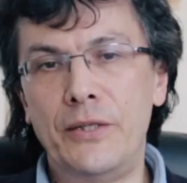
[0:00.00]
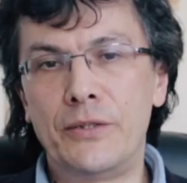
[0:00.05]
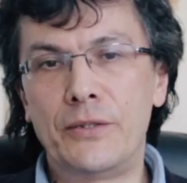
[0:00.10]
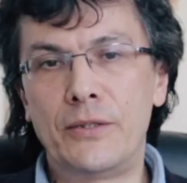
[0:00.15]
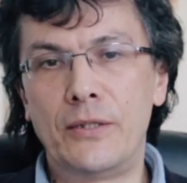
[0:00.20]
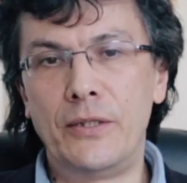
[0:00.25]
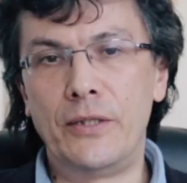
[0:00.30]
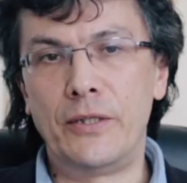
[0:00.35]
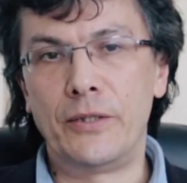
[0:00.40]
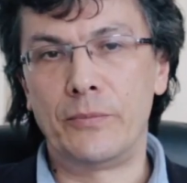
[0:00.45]

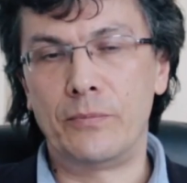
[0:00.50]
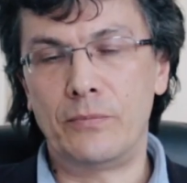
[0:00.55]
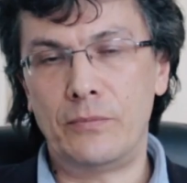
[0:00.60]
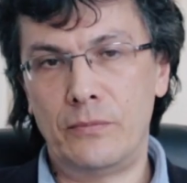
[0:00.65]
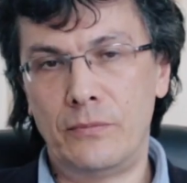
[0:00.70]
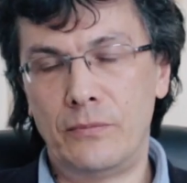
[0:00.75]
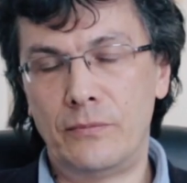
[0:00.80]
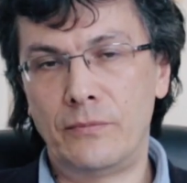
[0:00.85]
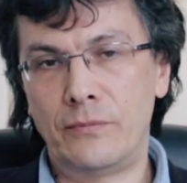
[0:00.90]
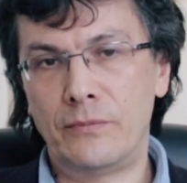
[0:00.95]
если
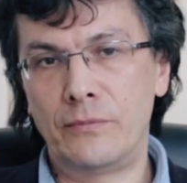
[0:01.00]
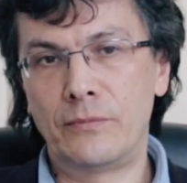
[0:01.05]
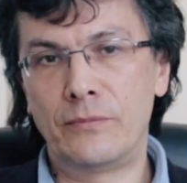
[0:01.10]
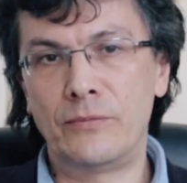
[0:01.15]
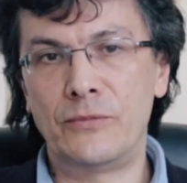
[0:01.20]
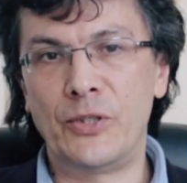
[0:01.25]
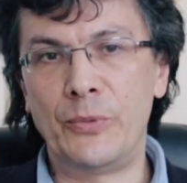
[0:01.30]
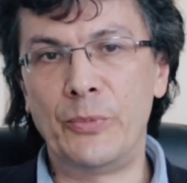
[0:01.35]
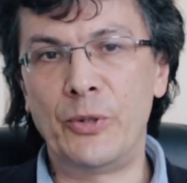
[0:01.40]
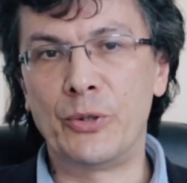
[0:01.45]

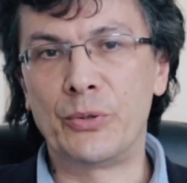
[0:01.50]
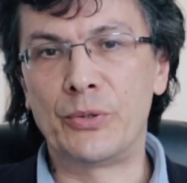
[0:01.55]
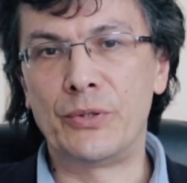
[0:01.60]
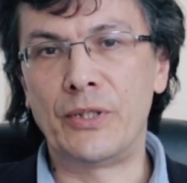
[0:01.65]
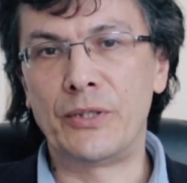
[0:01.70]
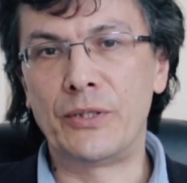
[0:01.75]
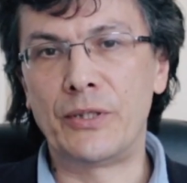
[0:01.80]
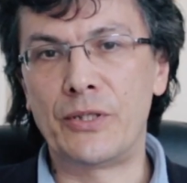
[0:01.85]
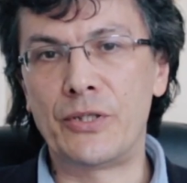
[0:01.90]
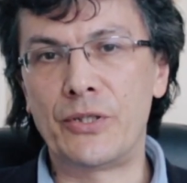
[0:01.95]
наберется
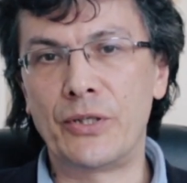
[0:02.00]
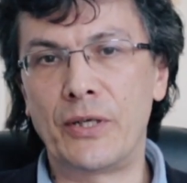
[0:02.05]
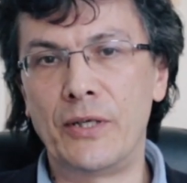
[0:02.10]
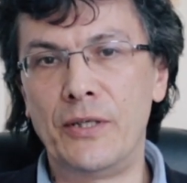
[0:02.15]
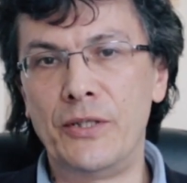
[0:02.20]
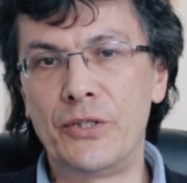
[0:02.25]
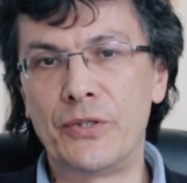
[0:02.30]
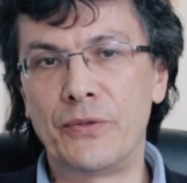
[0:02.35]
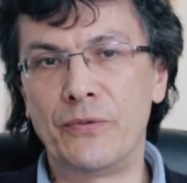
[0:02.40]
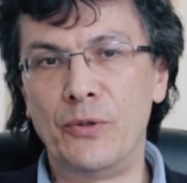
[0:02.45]
достаточное
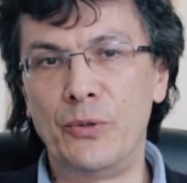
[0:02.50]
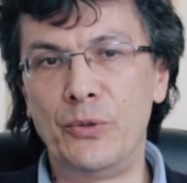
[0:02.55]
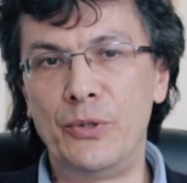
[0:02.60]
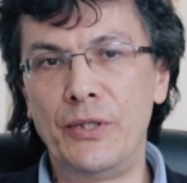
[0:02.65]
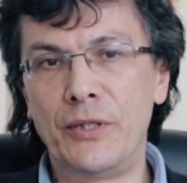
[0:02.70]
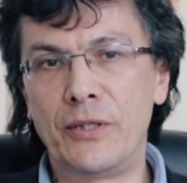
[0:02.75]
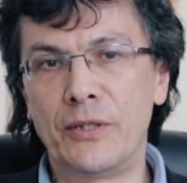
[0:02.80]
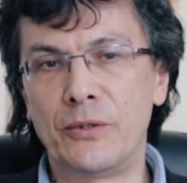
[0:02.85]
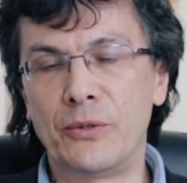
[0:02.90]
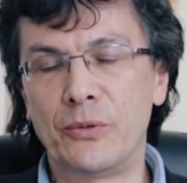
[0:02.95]
количество
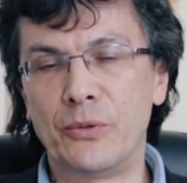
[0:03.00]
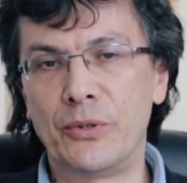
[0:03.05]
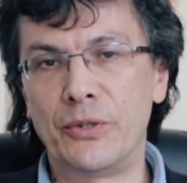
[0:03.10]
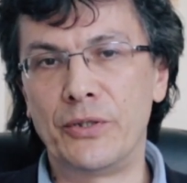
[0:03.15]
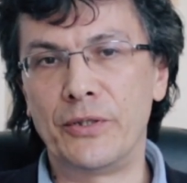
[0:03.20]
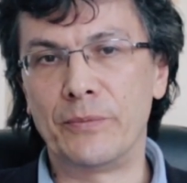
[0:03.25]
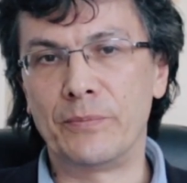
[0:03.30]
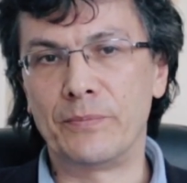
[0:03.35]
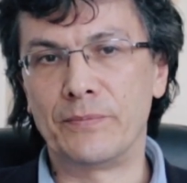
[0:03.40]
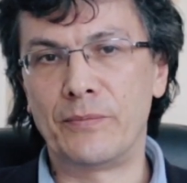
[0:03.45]
людей,
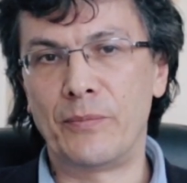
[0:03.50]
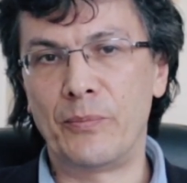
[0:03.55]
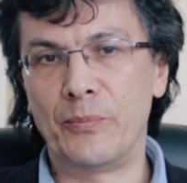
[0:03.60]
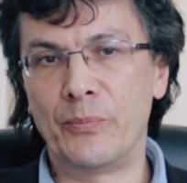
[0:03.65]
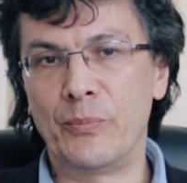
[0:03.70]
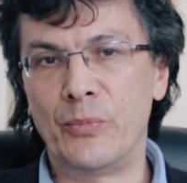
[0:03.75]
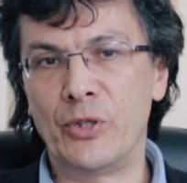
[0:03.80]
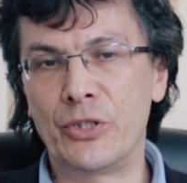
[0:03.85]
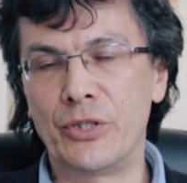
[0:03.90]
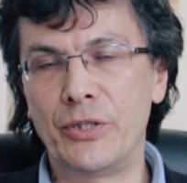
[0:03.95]
которые
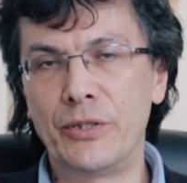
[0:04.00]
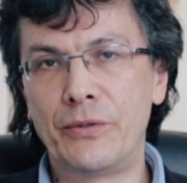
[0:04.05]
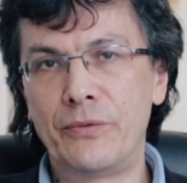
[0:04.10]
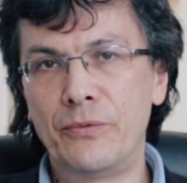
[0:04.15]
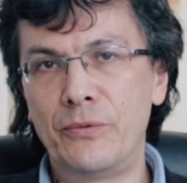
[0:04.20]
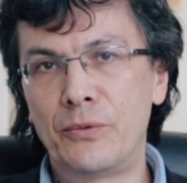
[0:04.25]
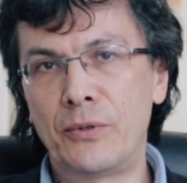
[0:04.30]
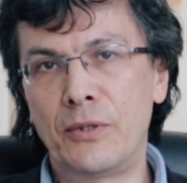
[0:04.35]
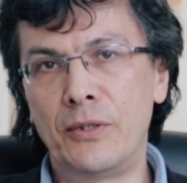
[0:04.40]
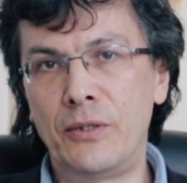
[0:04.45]

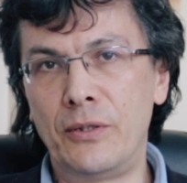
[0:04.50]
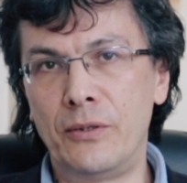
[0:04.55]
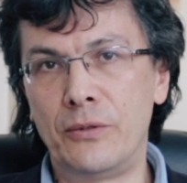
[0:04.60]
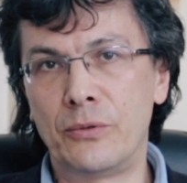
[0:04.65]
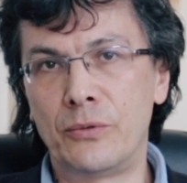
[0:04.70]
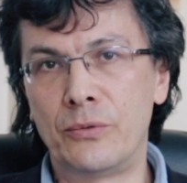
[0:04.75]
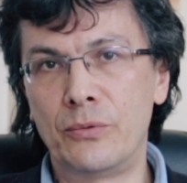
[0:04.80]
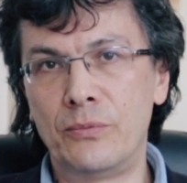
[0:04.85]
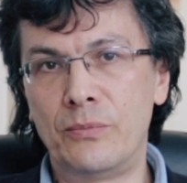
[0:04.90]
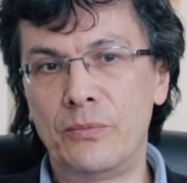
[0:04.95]
пожертвуют
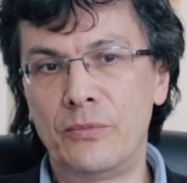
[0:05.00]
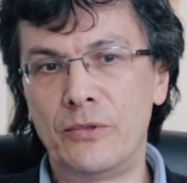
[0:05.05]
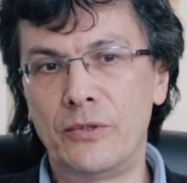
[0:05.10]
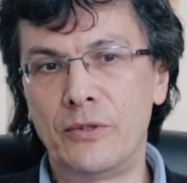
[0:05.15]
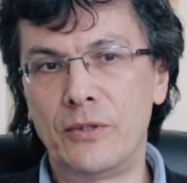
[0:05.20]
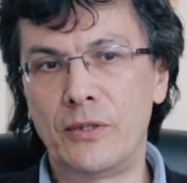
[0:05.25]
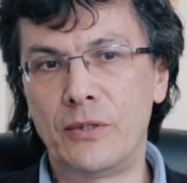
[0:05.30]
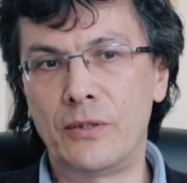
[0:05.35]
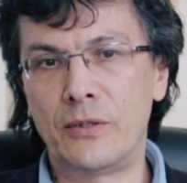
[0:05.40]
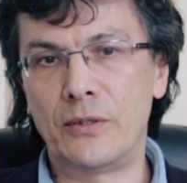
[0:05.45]
какие-то суммы
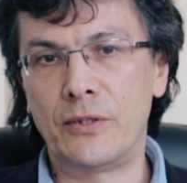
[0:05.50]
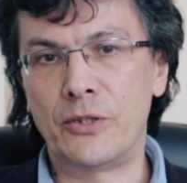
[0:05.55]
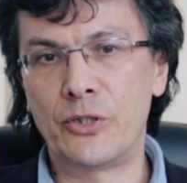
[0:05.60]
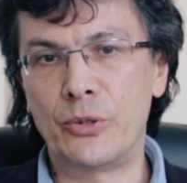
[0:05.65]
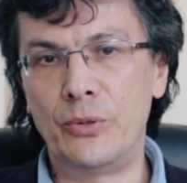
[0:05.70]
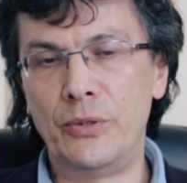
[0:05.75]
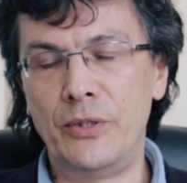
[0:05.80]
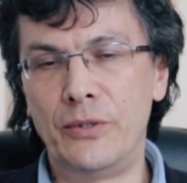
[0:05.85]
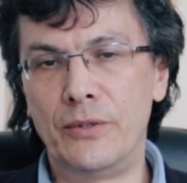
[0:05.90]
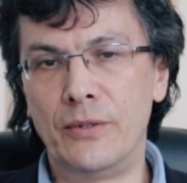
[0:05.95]
на
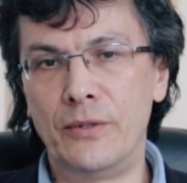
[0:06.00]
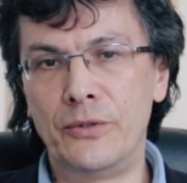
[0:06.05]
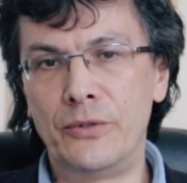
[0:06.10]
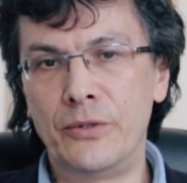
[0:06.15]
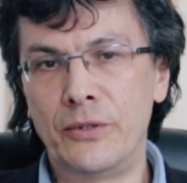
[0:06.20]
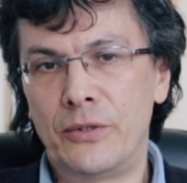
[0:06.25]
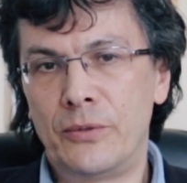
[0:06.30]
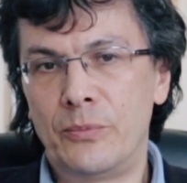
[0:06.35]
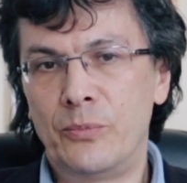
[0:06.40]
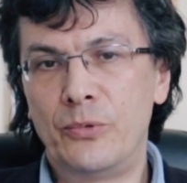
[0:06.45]
нашу деятельность,
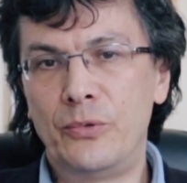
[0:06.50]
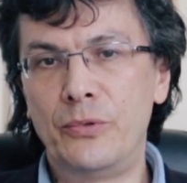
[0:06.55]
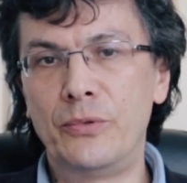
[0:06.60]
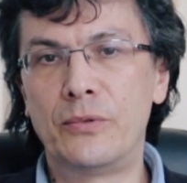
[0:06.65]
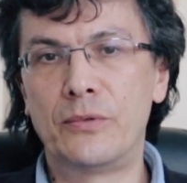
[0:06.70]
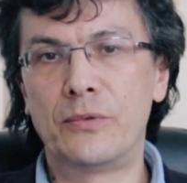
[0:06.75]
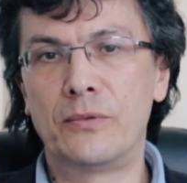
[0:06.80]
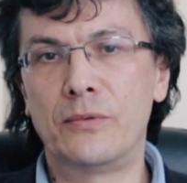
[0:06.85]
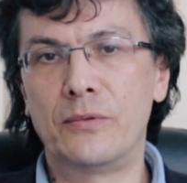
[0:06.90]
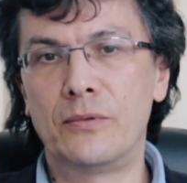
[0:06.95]
это
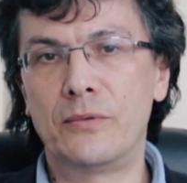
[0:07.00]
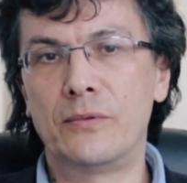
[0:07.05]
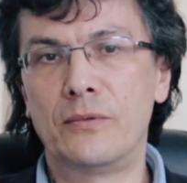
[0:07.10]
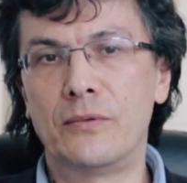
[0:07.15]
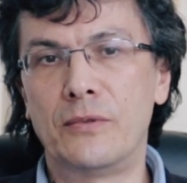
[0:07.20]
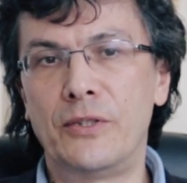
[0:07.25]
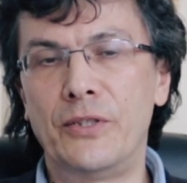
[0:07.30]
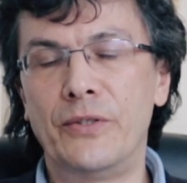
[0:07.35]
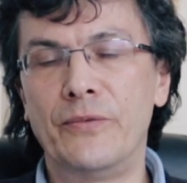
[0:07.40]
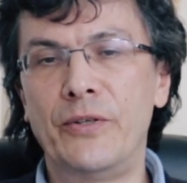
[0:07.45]
будет
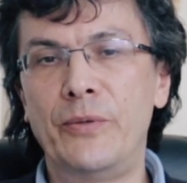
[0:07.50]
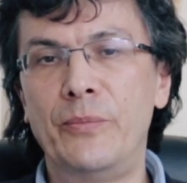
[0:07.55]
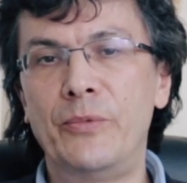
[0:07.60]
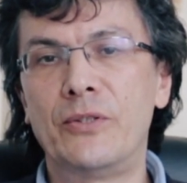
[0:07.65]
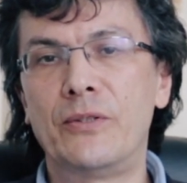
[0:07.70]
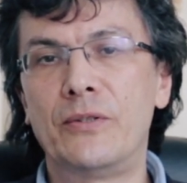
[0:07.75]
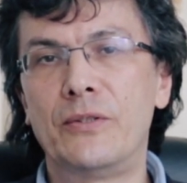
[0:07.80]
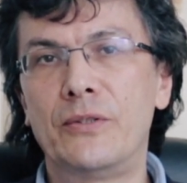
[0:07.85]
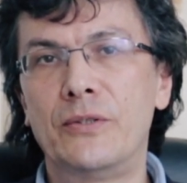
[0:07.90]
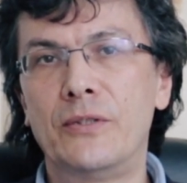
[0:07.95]

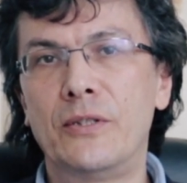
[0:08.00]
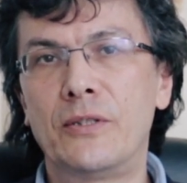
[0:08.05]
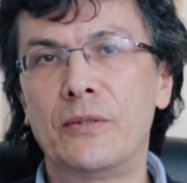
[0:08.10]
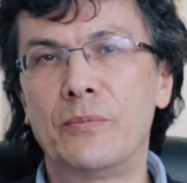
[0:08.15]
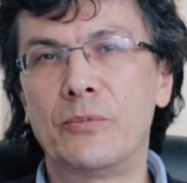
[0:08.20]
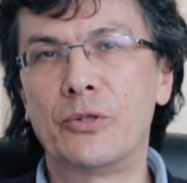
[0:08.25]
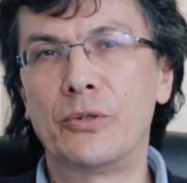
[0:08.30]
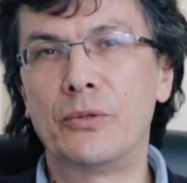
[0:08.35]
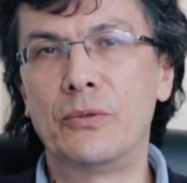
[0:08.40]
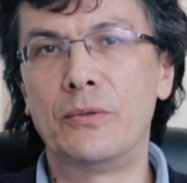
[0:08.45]
одновременно
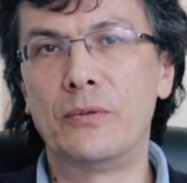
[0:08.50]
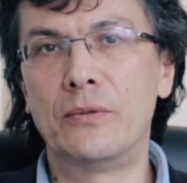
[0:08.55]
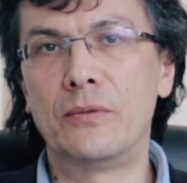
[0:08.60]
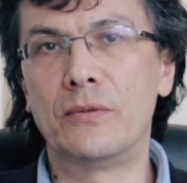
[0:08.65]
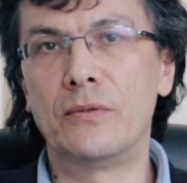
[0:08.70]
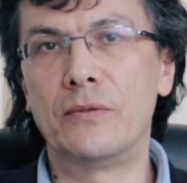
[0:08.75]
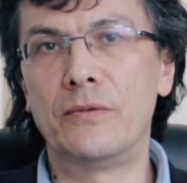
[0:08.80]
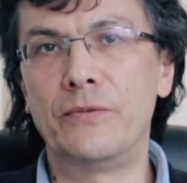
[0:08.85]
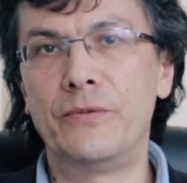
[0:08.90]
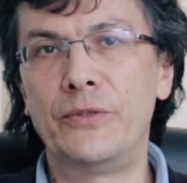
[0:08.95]
знаком,
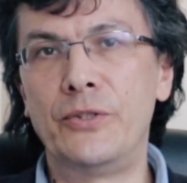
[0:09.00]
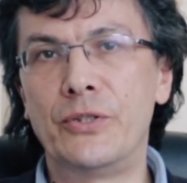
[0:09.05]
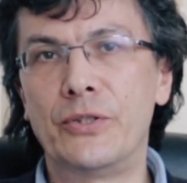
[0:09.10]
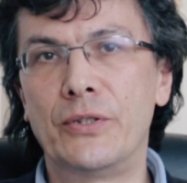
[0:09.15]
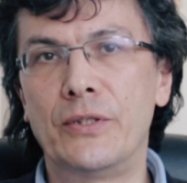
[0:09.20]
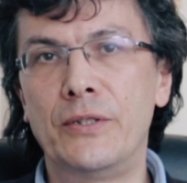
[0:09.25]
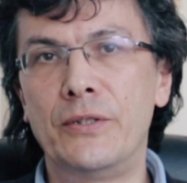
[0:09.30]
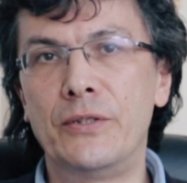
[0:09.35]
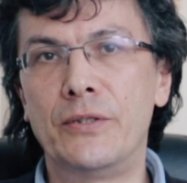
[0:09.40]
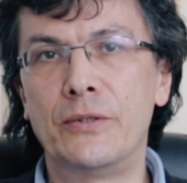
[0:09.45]
что вы
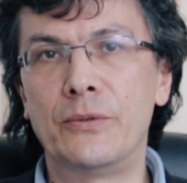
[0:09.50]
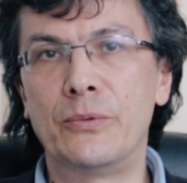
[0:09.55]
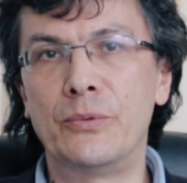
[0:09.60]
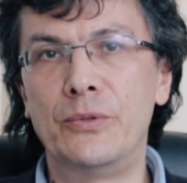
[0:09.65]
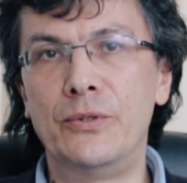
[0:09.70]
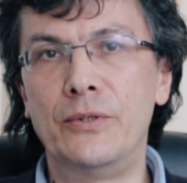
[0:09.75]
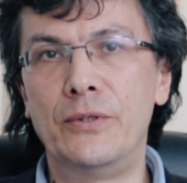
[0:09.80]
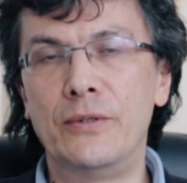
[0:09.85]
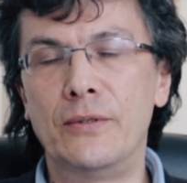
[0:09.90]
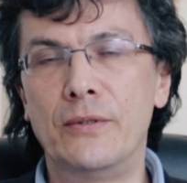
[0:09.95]
считаете эту
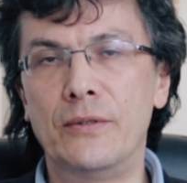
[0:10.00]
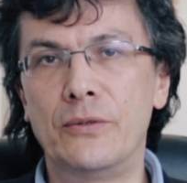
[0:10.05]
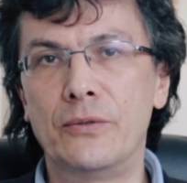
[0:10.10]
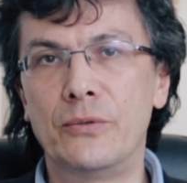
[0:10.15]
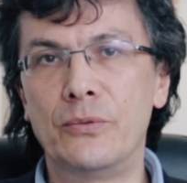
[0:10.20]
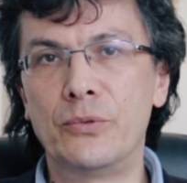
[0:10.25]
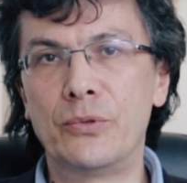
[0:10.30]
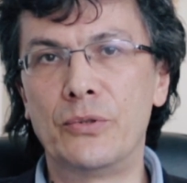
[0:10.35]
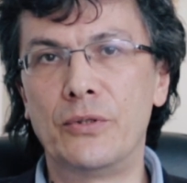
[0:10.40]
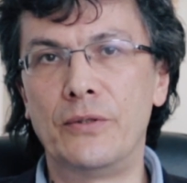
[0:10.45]
деятельность
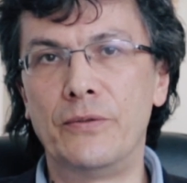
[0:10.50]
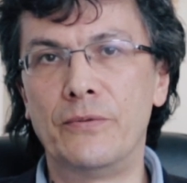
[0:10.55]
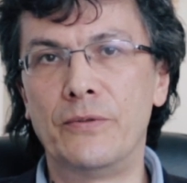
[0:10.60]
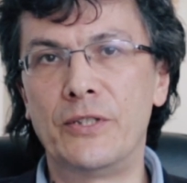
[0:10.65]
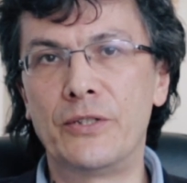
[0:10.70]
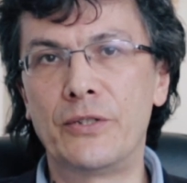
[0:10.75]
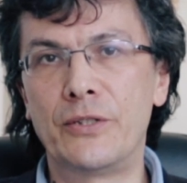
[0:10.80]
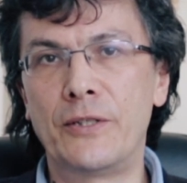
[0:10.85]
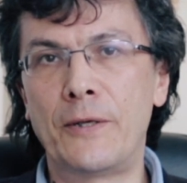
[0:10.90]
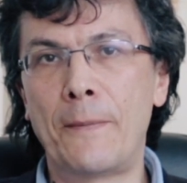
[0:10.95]
нужной и
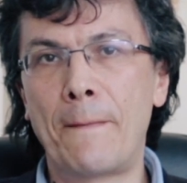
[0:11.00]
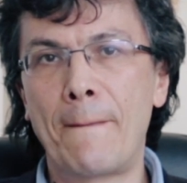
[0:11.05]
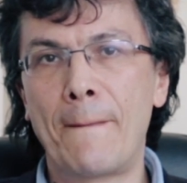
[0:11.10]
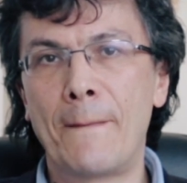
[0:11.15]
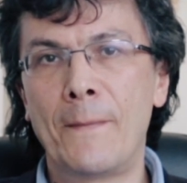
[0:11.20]
важной.